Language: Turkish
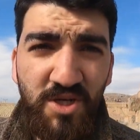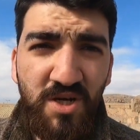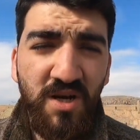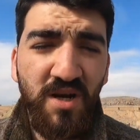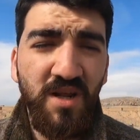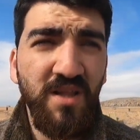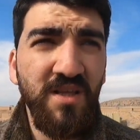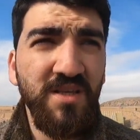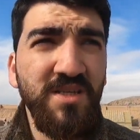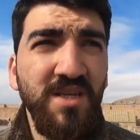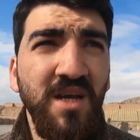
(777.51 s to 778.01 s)

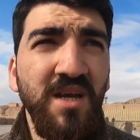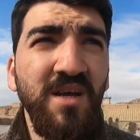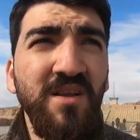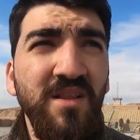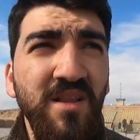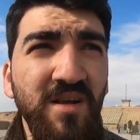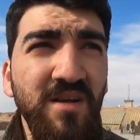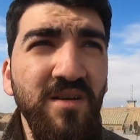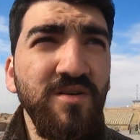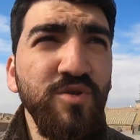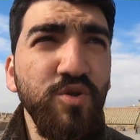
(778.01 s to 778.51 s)
krala
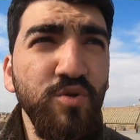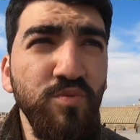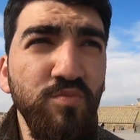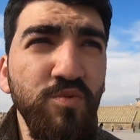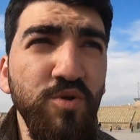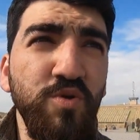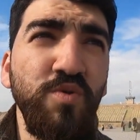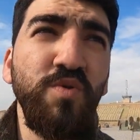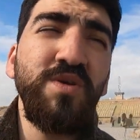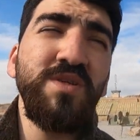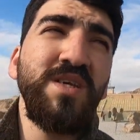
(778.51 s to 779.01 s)
saygılarını
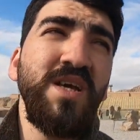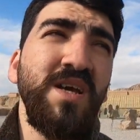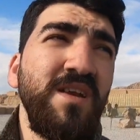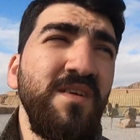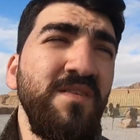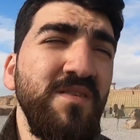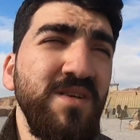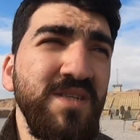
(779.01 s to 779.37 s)
sunmuş vesaire